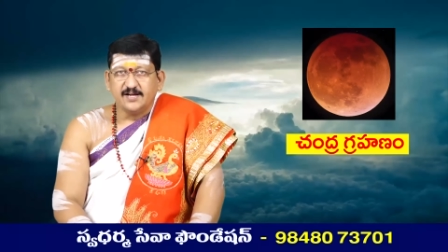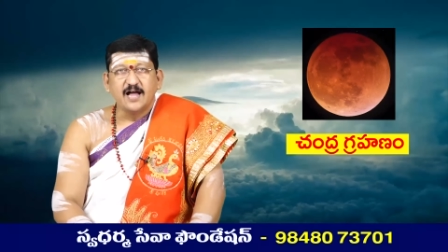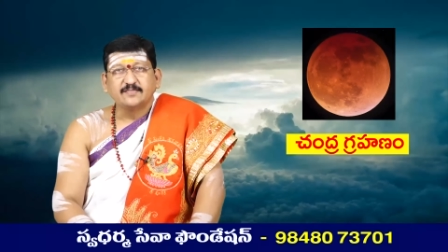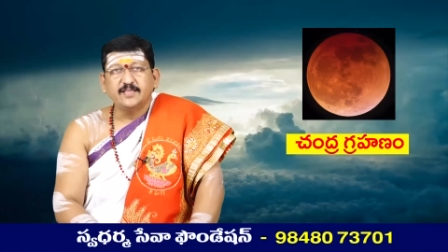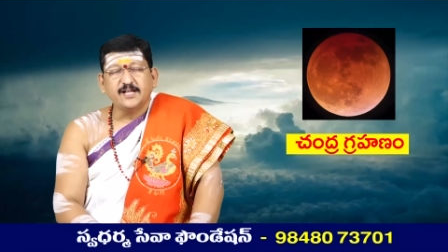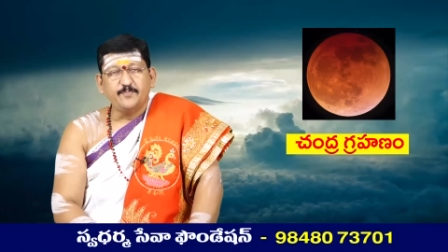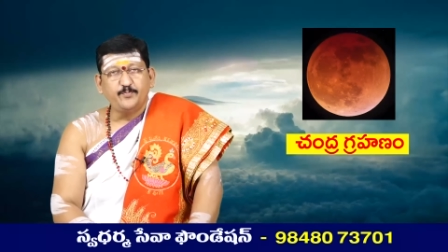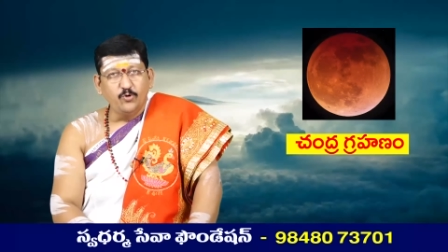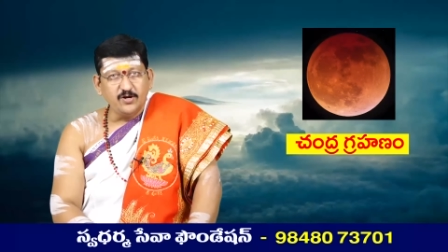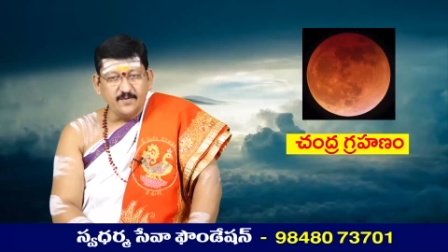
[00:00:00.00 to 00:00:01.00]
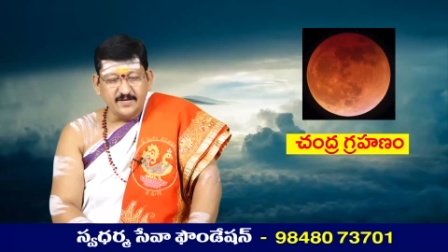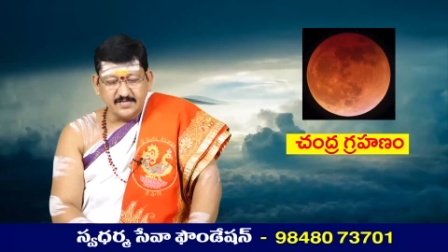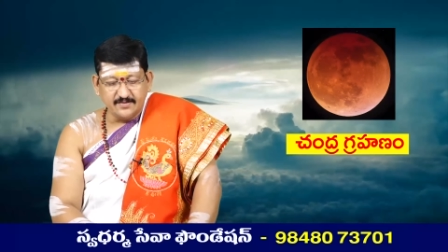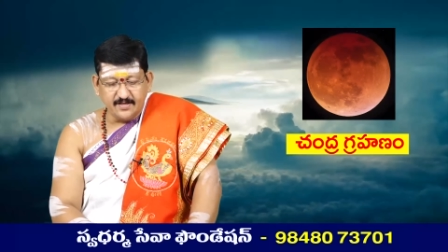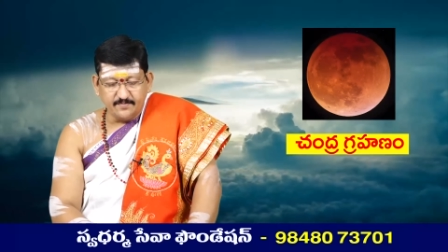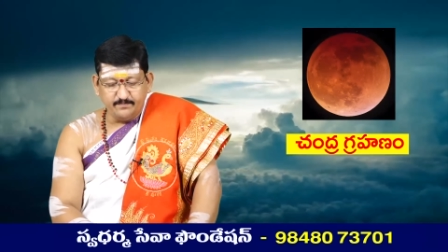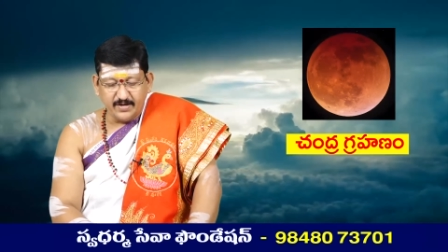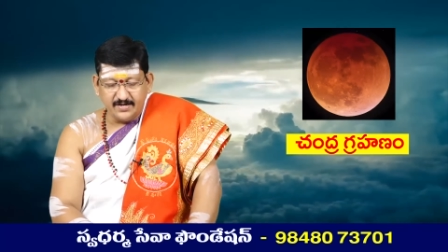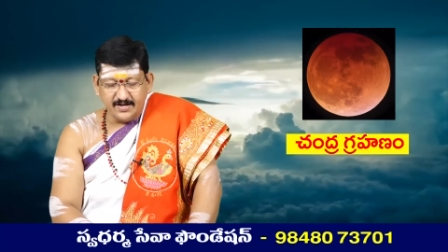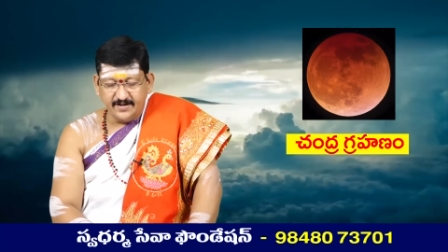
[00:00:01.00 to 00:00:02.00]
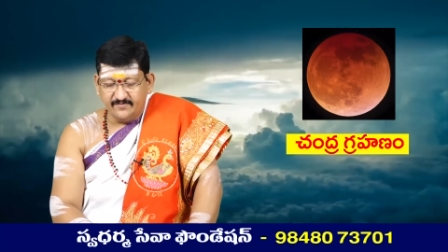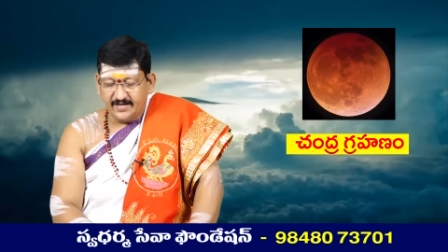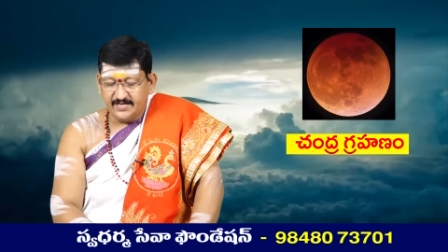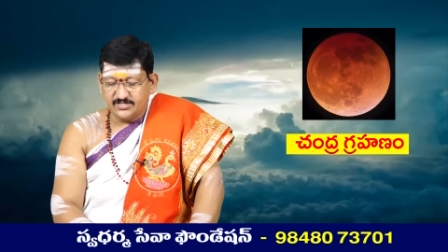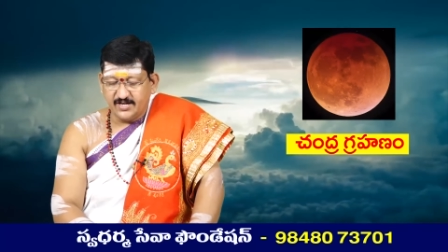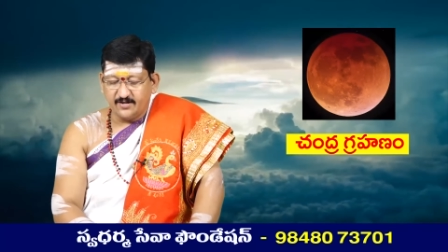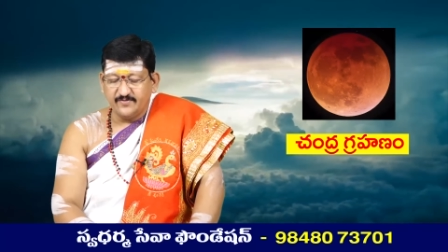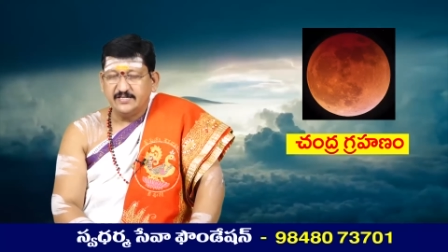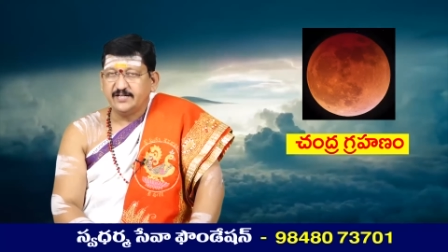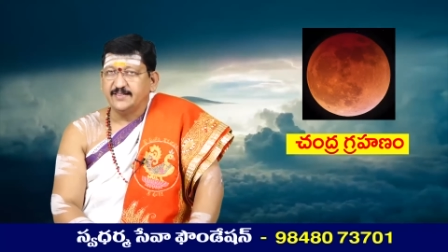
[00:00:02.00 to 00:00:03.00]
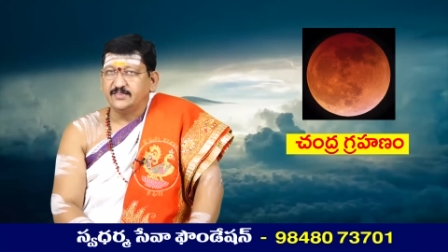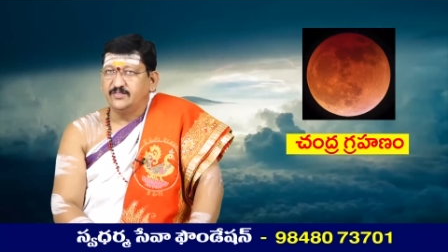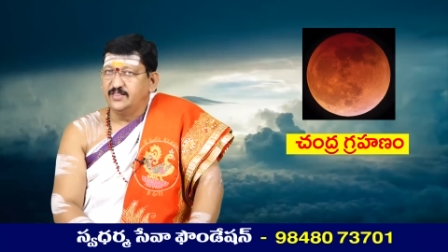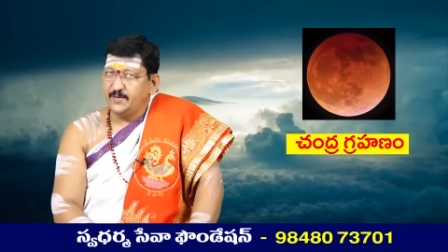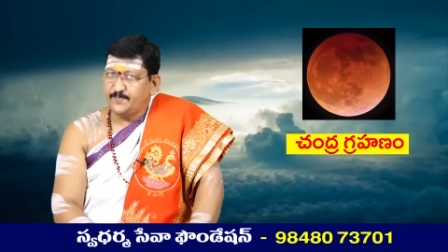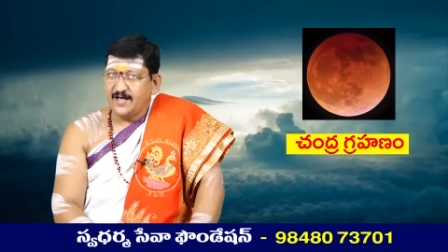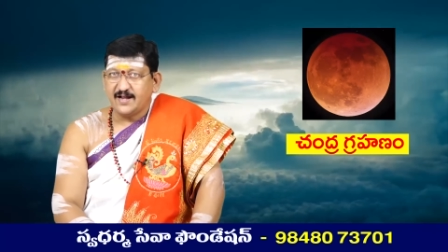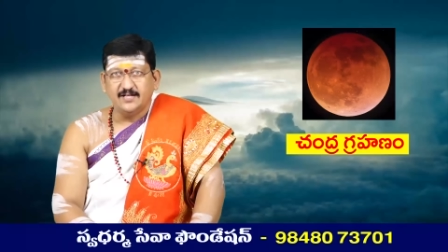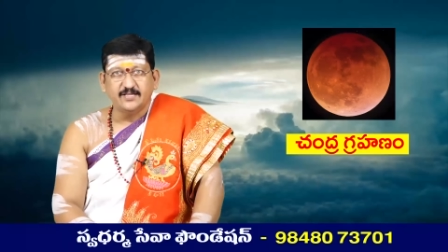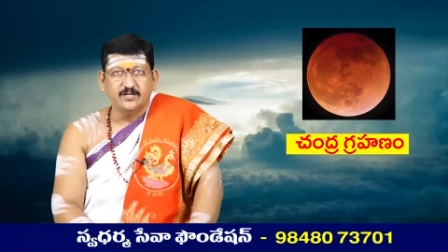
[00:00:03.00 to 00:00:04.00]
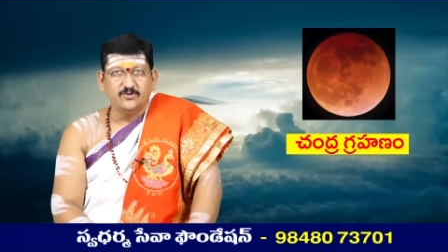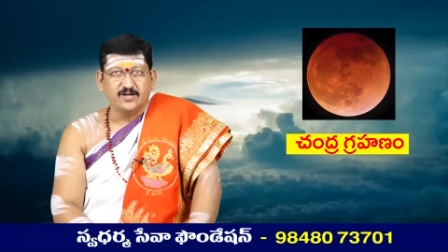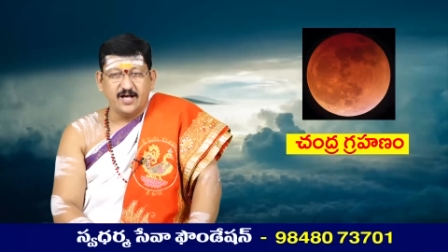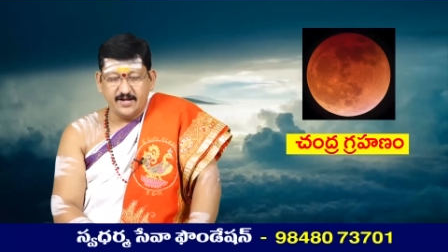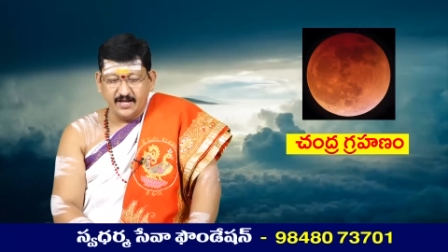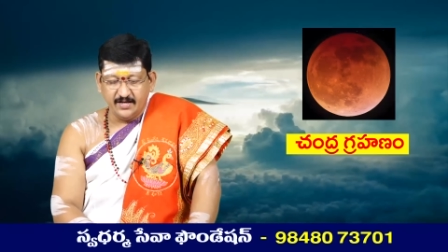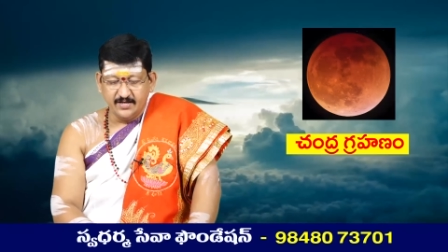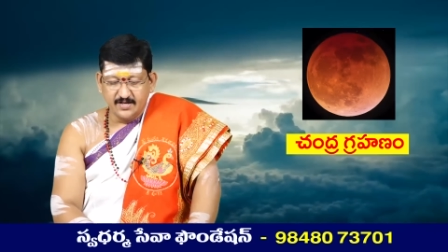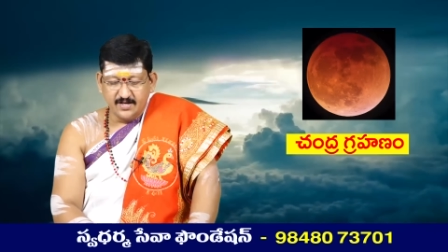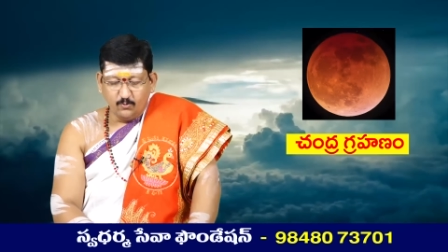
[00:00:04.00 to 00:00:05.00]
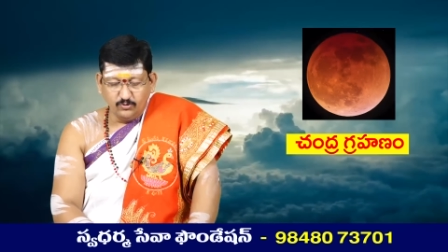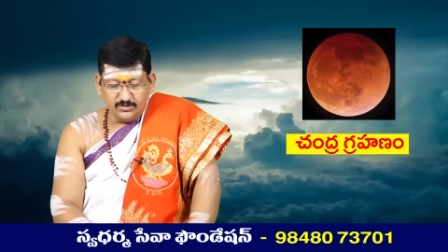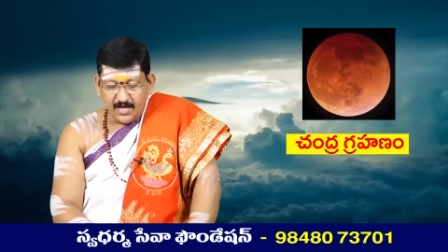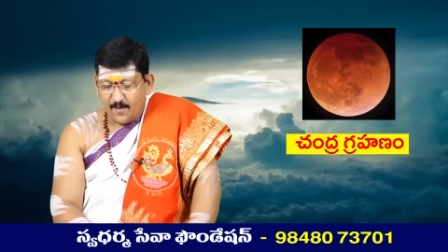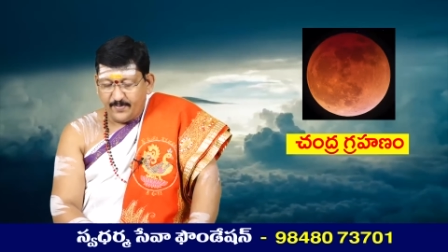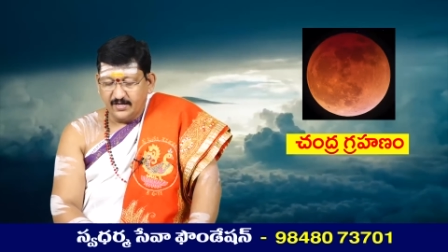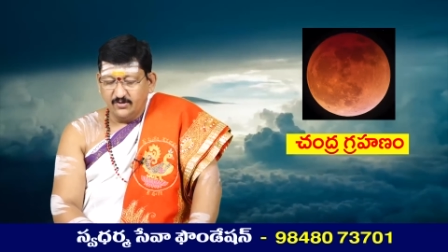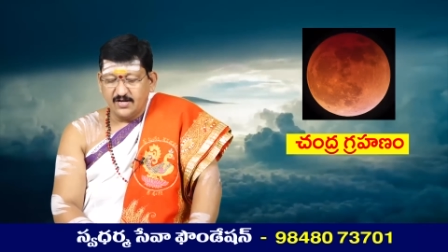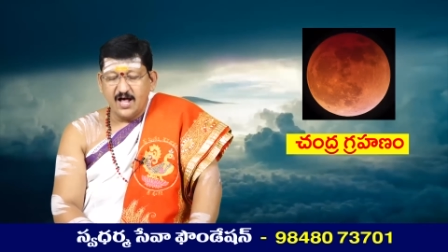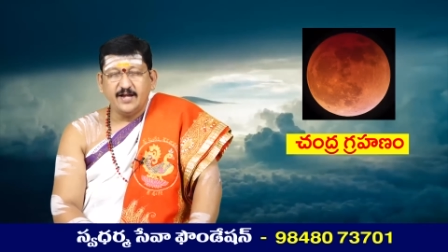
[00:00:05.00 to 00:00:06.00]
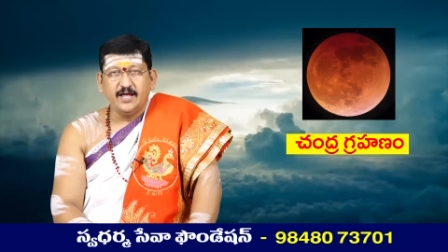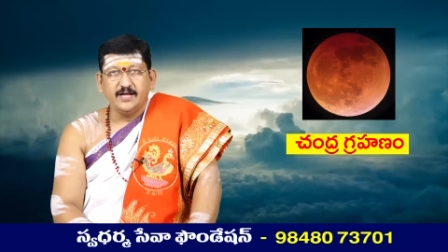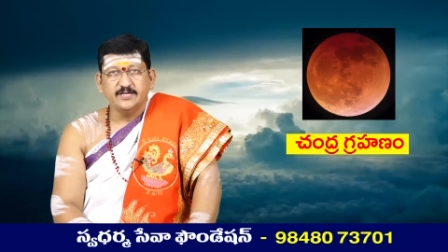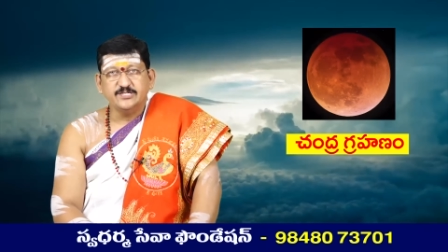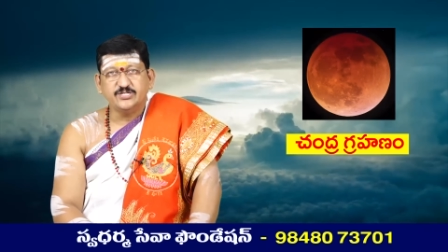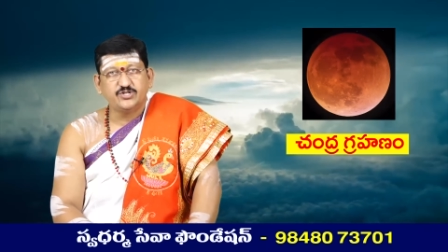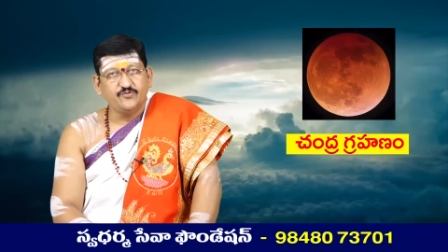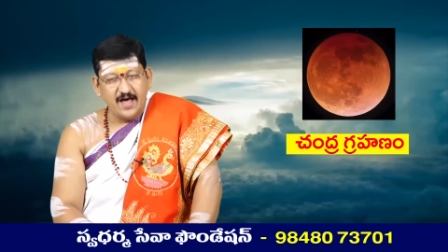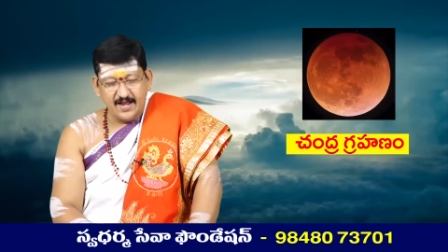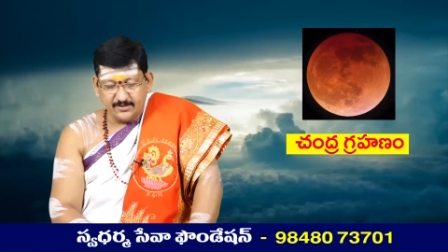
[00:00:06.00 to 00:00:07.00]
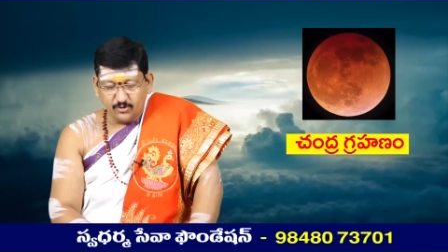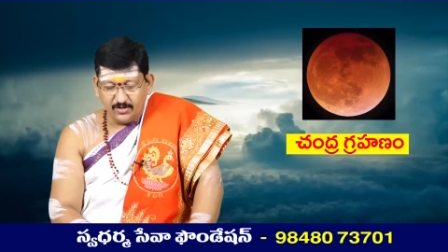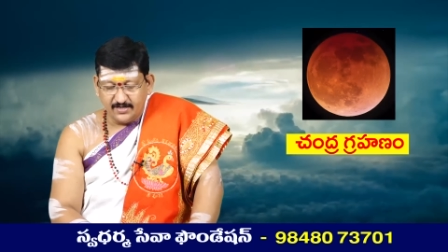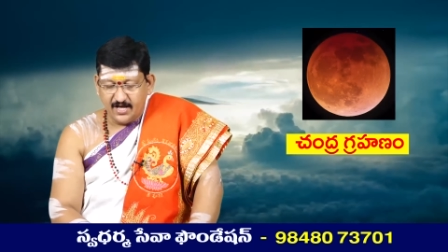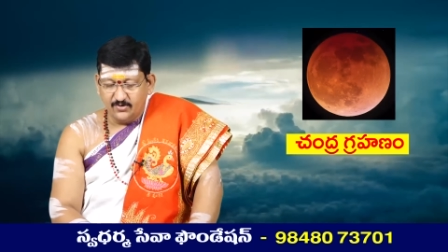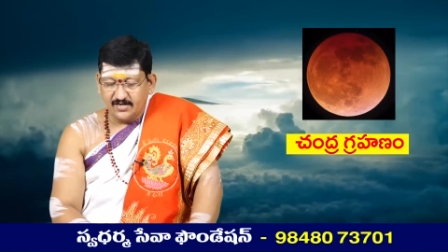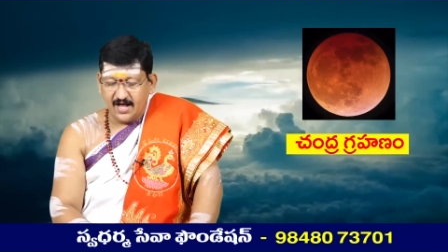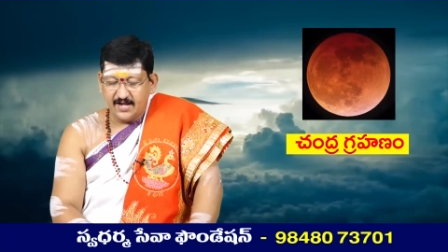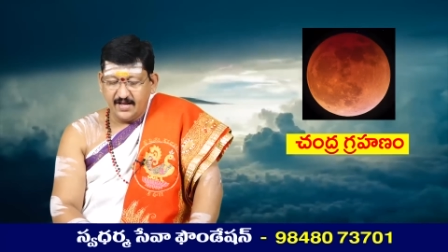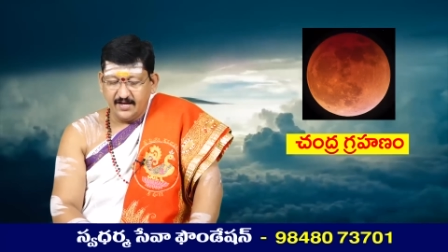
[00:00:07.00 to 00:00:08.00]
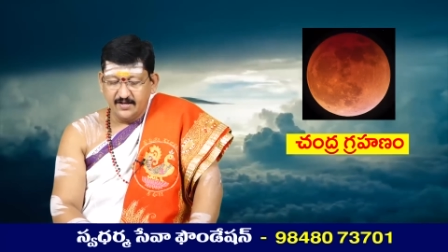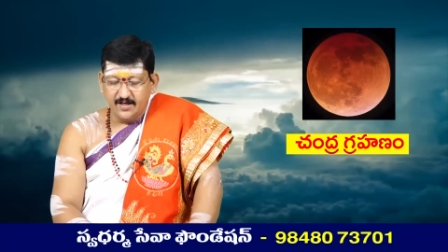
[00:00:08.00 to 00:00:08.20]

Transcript: కార్తీక పూర్ణిమ సందర్భంగా నిర్వహించేటువంటి దీపారాధనలు కానీ ఉద్యాపనలు కానీ జ్వాలాతోరణాలు కానీ